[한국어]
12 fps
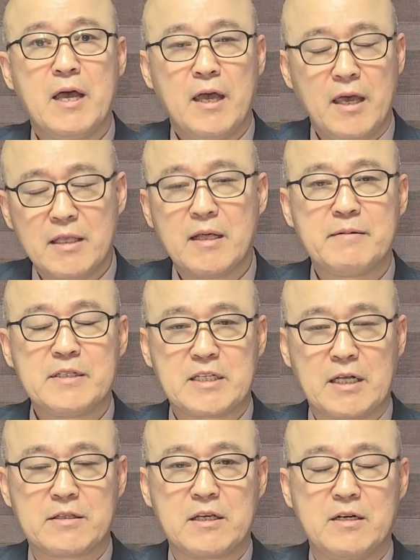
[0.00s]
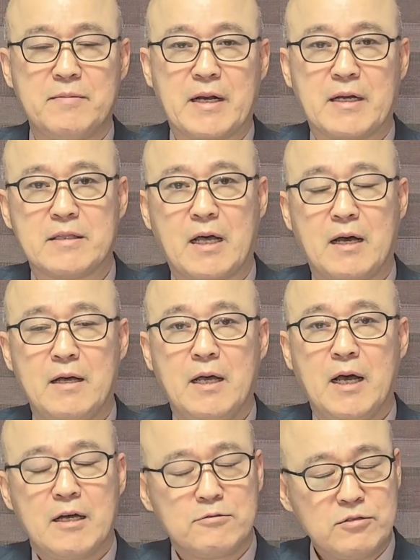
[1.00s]
해답을 찾기를 바란다.
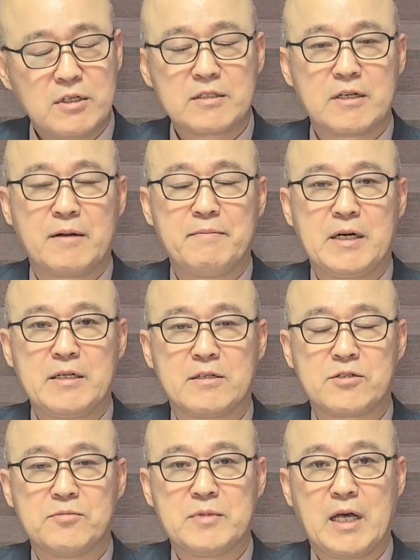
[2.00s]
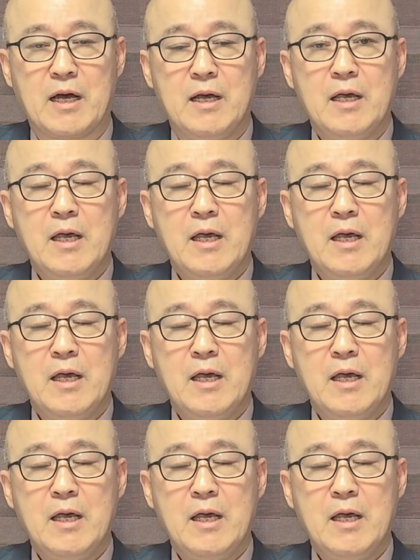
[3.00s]
아주 적절한 말이었습니다.